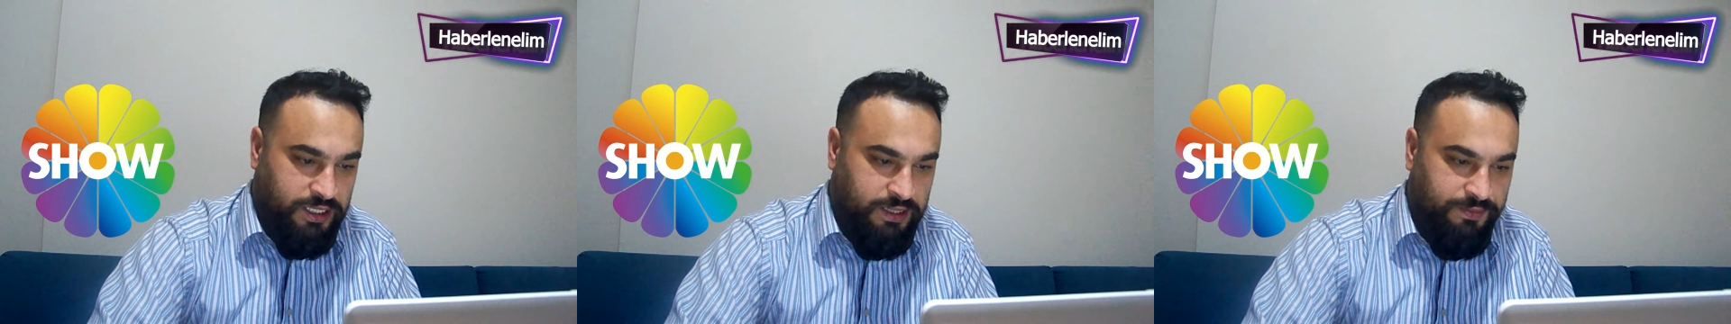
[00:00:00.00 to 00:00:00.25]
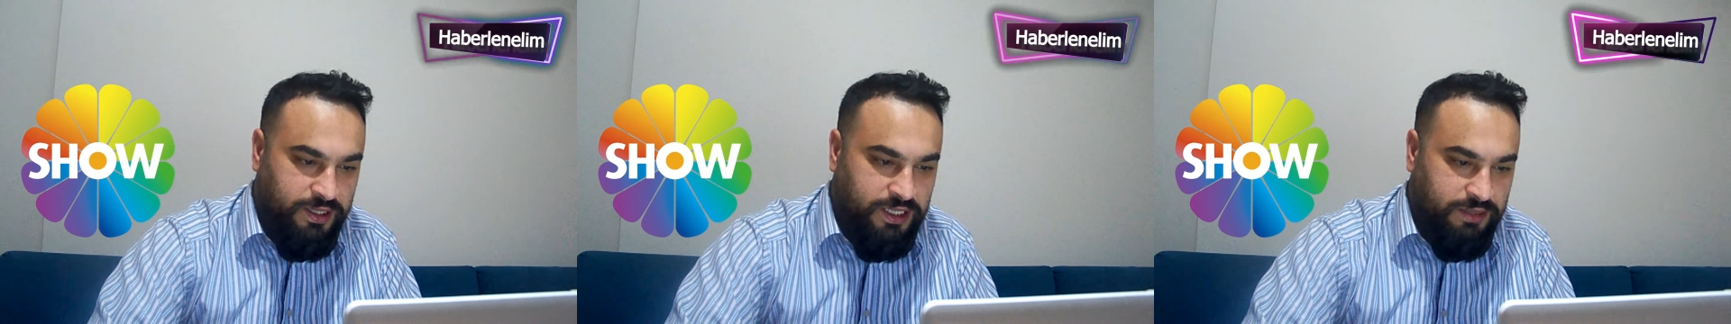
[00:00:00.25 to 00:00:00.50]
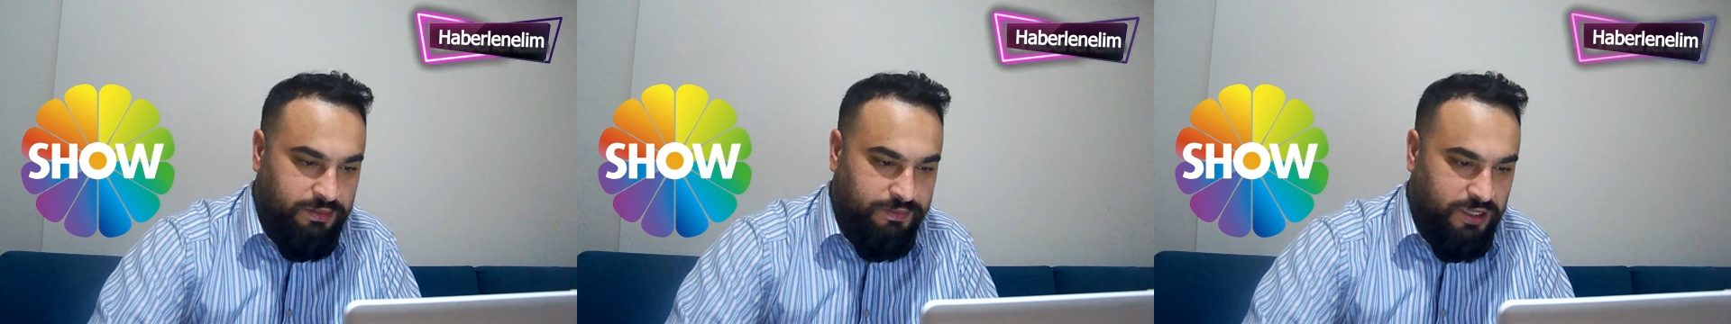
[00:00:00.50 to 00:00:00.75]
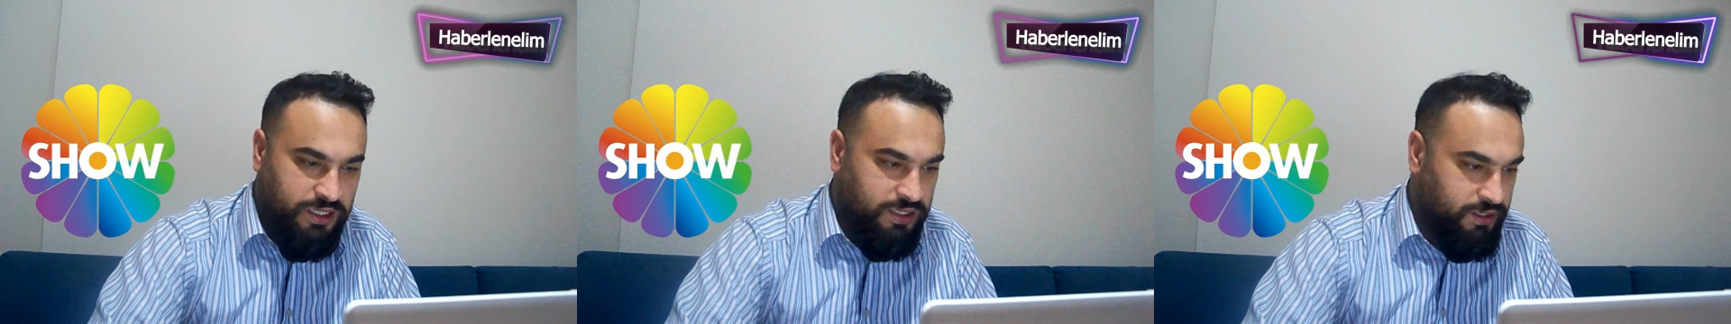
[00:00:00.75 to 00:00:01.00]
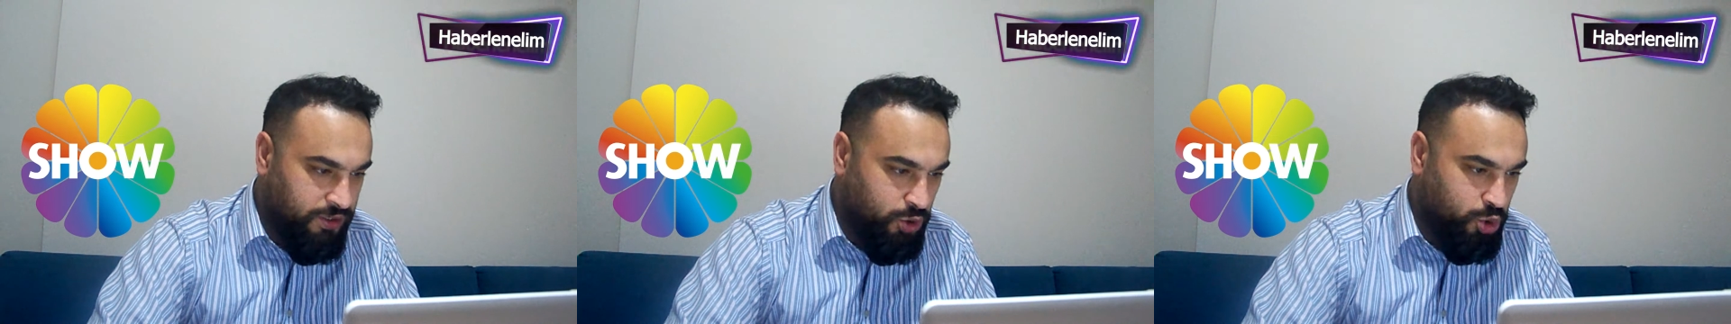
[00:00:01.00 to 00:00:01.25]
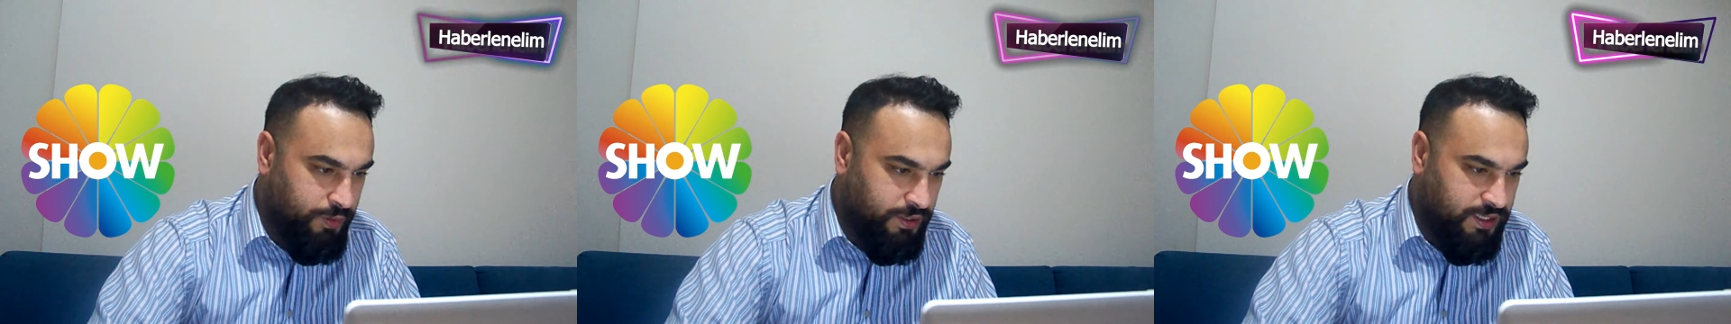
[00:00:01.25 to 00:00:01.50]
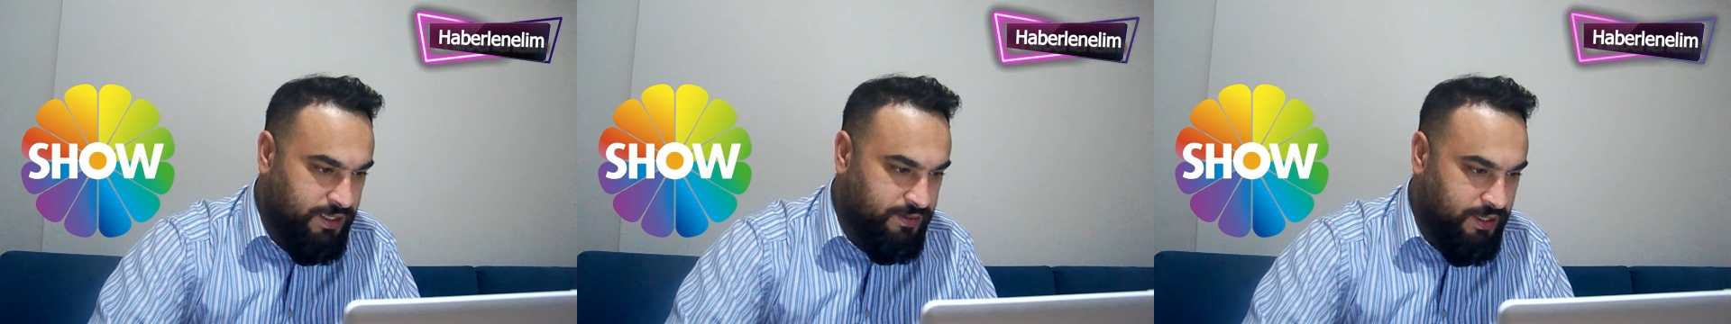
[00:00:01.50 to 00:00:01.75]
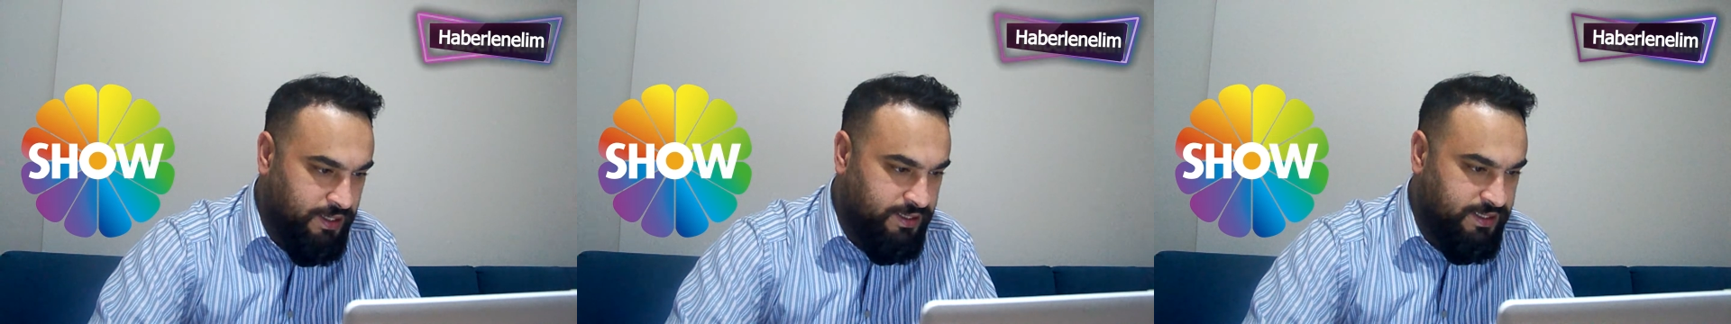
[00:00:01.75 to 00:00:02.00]
2021 yılının Şubat
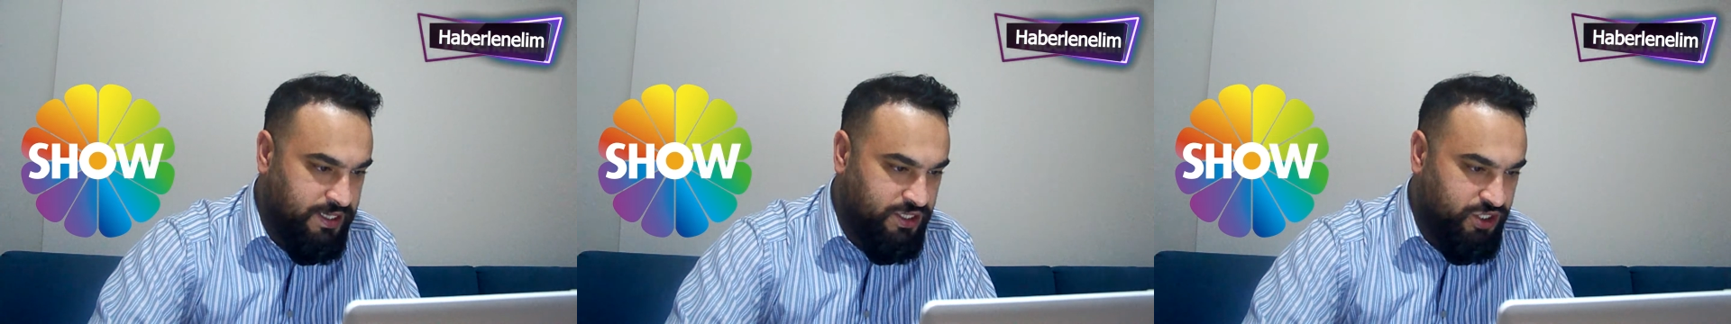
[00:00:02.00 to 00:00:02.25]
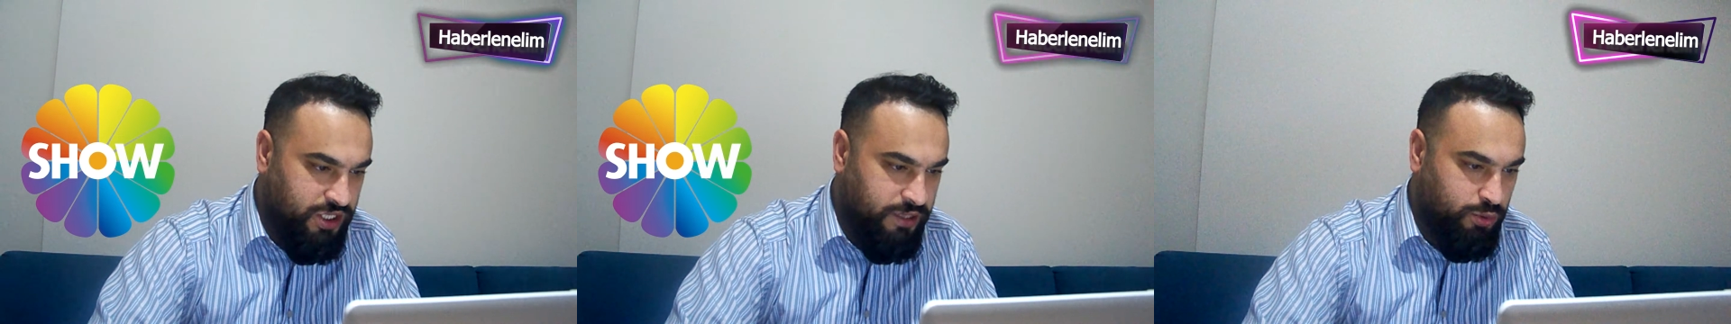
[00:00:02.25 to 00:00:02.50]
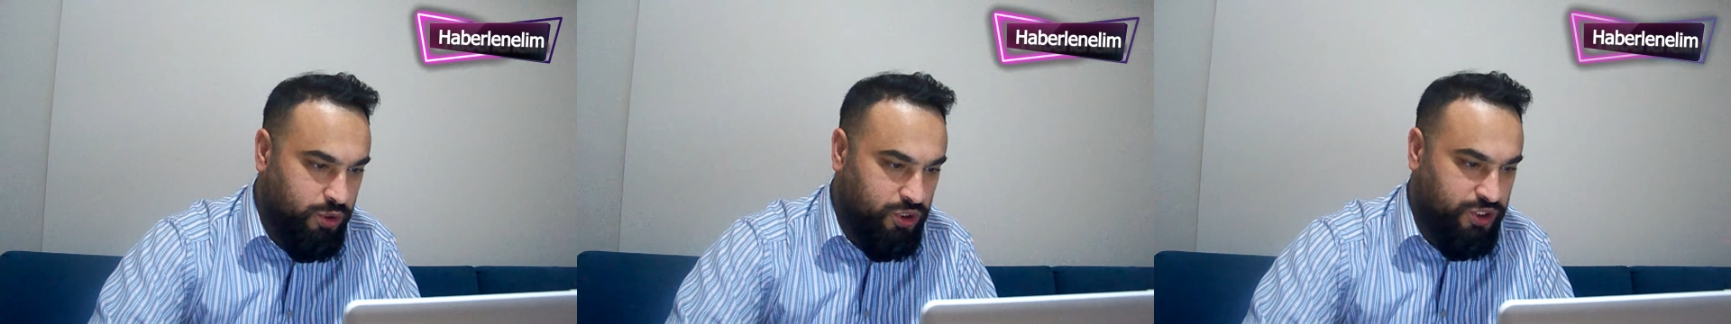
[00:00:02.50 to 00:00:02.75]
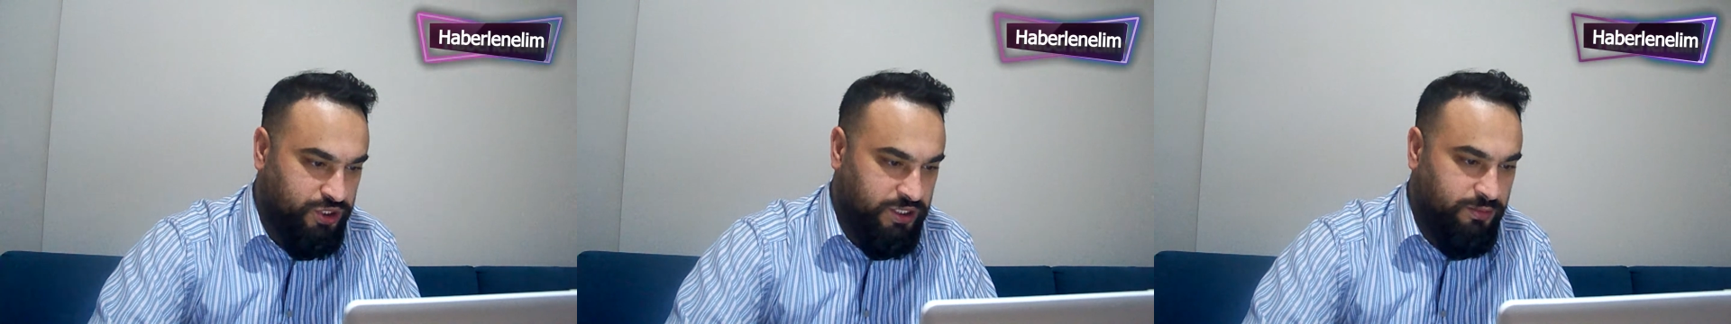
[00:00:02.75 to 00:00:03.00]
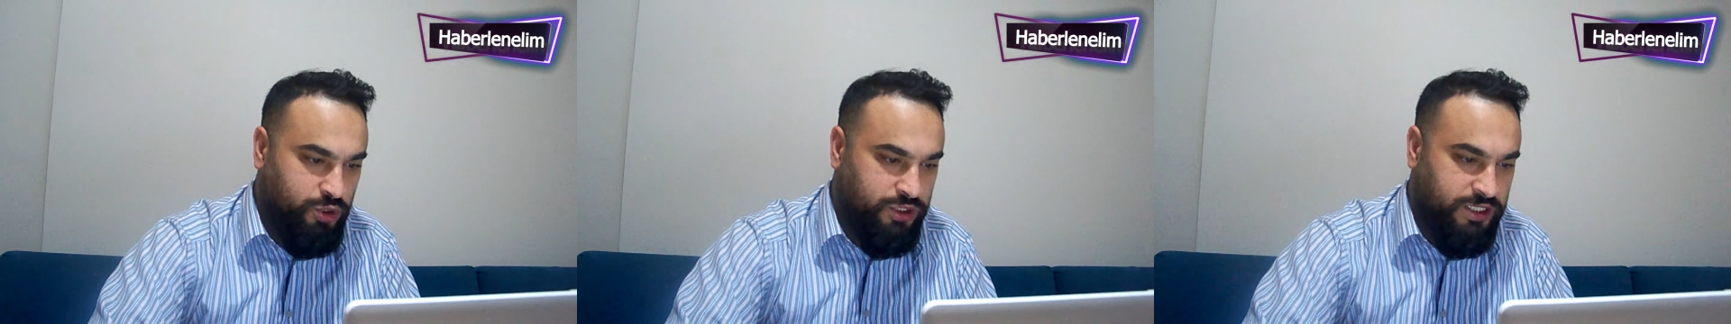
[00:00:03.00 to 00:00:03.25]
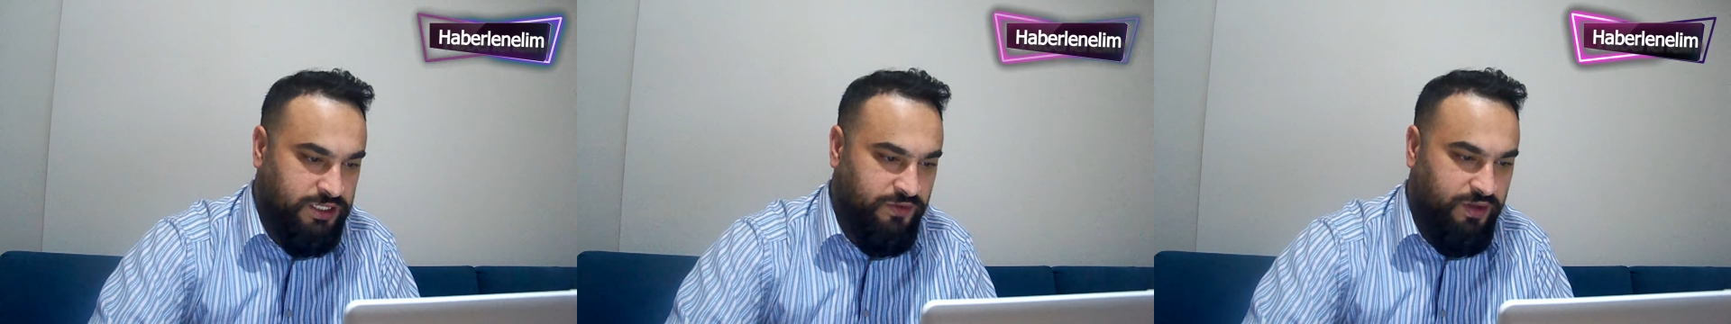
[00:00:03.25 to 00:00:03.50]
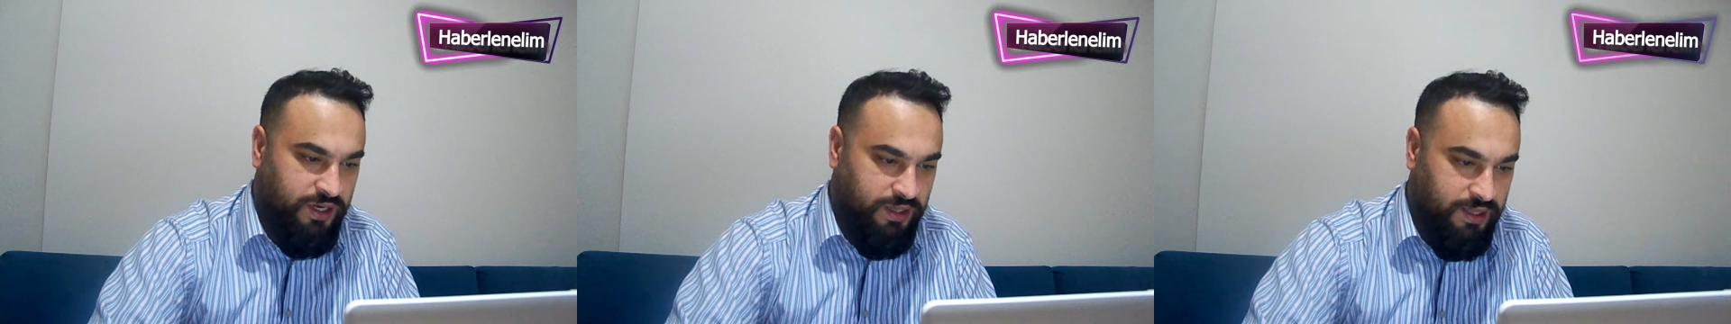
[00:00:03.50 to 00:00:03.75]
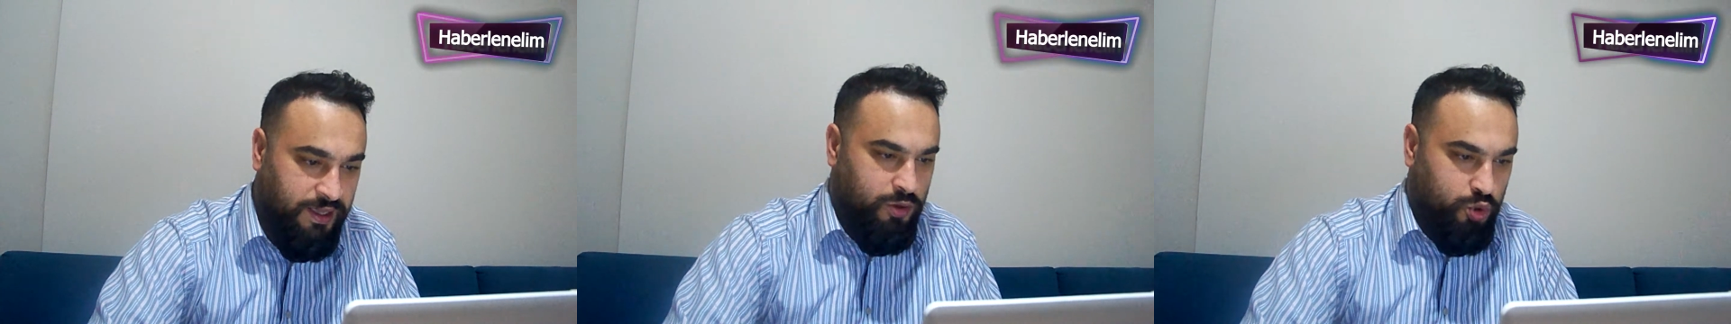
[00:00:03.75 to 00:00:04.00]
ayında izleyiciyle buluşacağı müjdesi
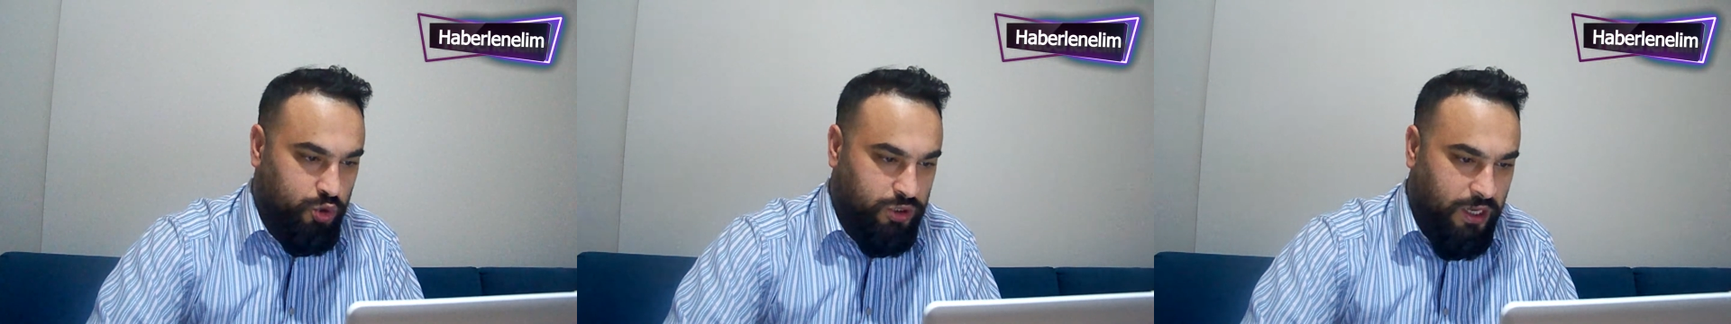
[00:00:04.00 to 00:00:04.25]
verildi. Kurtlar